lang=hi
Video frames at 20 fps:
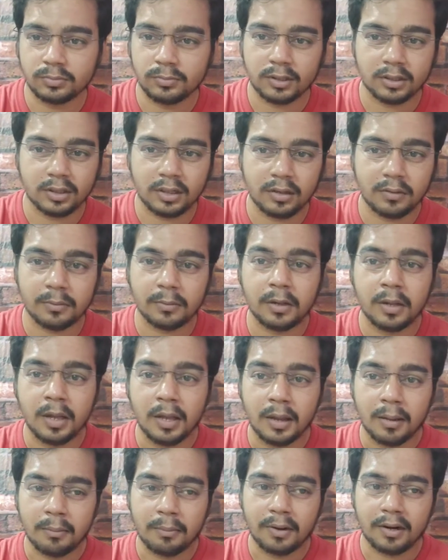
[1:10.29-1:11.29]
मतलब
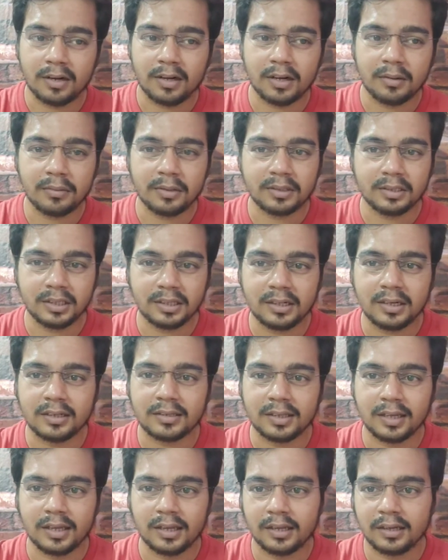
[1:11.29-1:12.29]
पढ़ने में
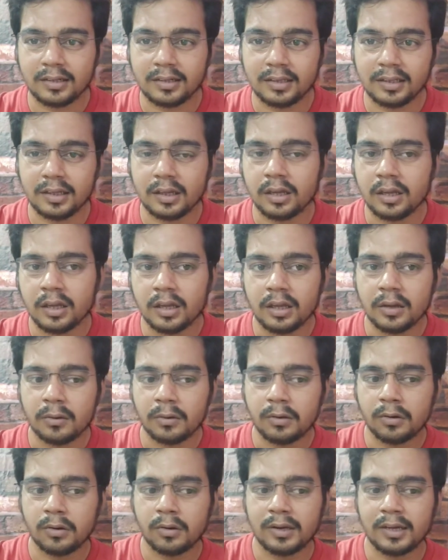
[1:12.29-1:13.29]
दिक्कत आएगी ठीक है
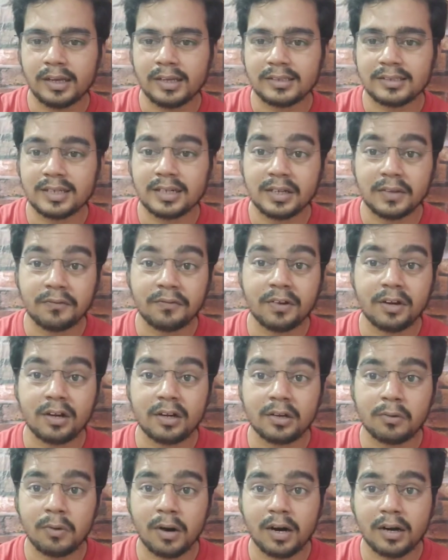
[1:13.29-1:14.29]
तो ऐसा
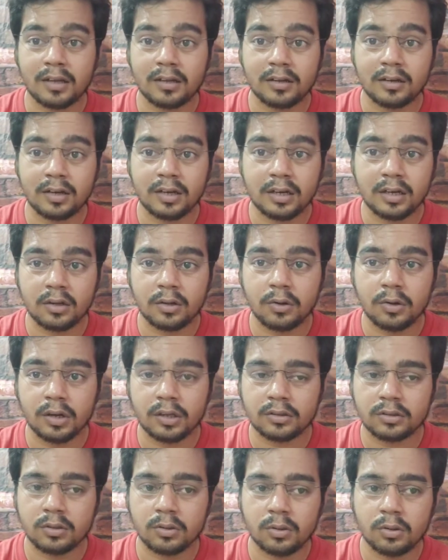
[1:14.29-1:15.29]
डिफिकल्ट वर्ड अगर
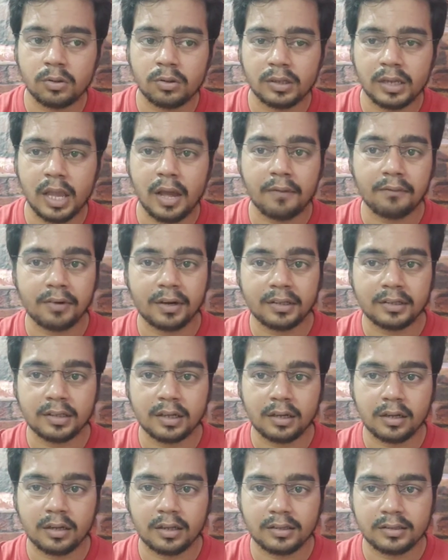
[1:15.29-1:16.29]
लिखोगे तो क्या
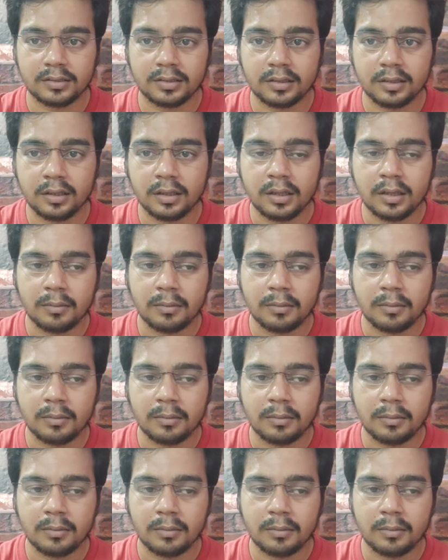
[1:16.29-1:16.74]
फायदा ऐसे